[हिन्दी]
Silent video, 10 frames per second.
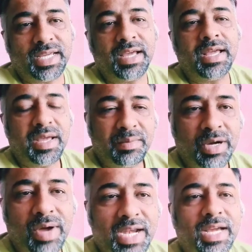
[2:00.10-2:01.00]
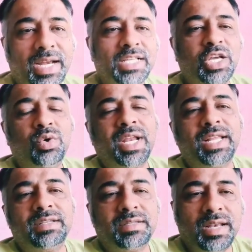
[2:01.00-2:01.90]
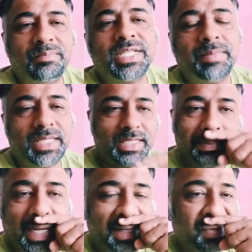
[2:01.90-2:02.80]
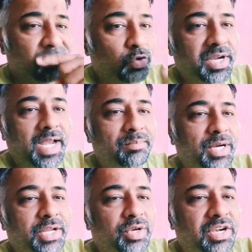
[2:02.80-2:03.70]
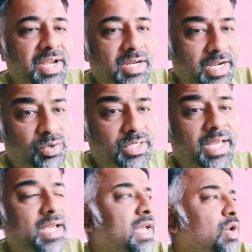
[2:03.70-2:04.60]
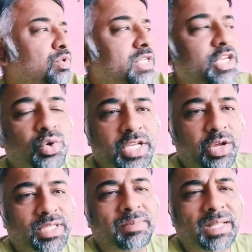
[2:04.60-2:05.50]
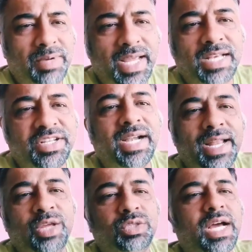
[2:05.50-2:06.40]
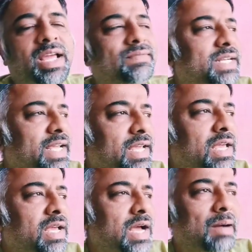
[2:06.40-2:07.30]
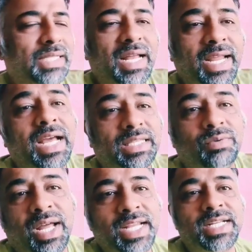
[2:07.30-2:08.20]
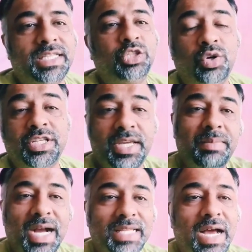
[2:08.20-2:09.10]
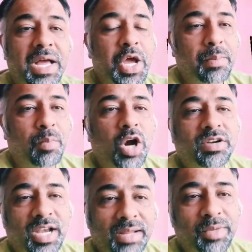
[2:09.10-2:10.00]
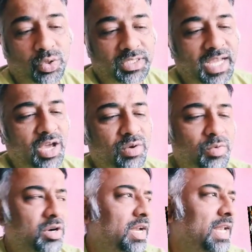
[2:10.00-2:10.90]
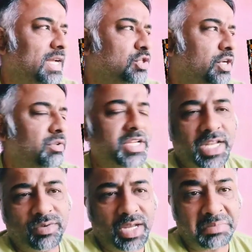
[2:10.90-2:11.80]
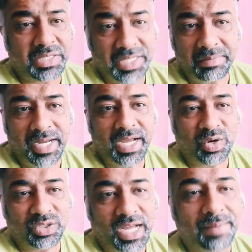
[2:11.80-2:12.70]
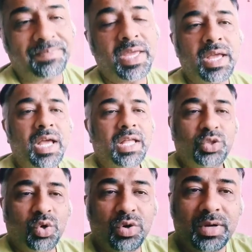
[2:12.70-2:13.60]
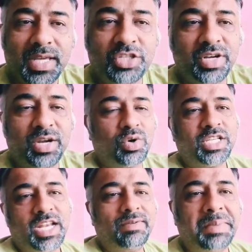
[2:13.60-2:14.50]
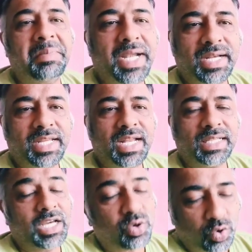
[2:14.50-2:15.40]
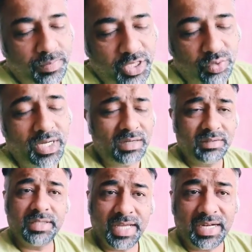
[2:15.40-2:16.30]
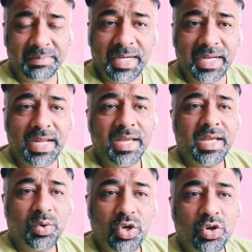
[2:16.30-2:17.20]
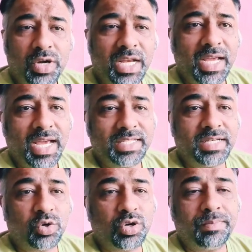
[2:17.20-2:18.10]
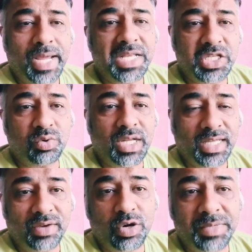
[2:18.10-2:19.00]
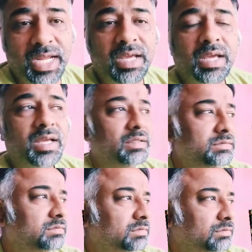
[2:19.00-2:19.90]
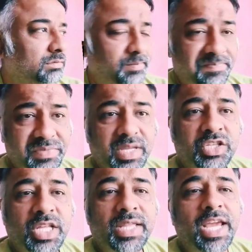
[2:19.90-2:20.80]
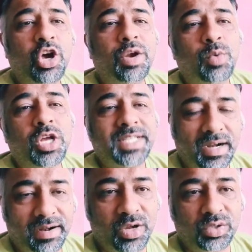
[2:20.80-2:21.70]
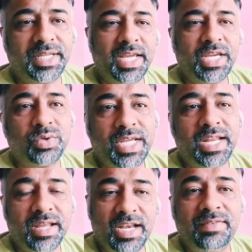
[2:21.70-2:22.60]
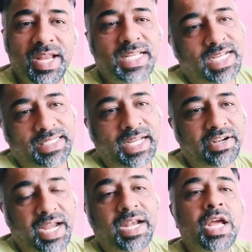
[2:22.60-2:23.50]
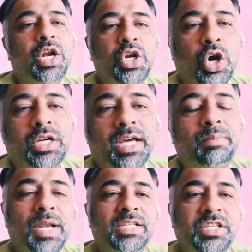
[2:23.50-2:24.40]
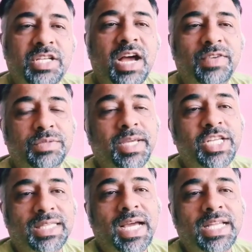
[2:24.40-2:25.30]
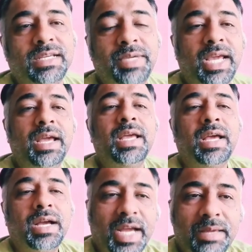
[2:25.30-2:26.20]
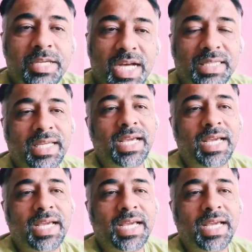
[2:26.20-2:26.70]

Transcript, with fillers: है भगवान ना करे ऐसा हो लेकिन लंबे समय तक जब कहीं वो ट्रेन पर्टिकुलर ट्रेन खड़ी होती है उसका यूज़ नहीं होता मतलब कहीं एक्सीडेंट नहीं होता या फिर कहीं आपदा नहीं आती वहाँ नहीं जाती तो इसकी बाकायदा मॉक ड्रिलिंग भी होती है और मॉक ड्रिलिंग का जो ड्यूरेशन है वो लगभग तीन महीने का होता है तो इस ट्रेन को इस लेवल पे मेंटेन किया जाता है और हो भी क्यों ना ये अल्टीमेटली उन लोगों के लिए है जिनको बेहद ज़रूरत है वो अपनी ज़िंदगी और मौत से लड़ रहे होते हैं ये उनके लिए रिलीफ लेके जाती है ट्रेन डॉक्टर प्लस स्टाफ इसमें जाता है जब ये कहीं भी जाती है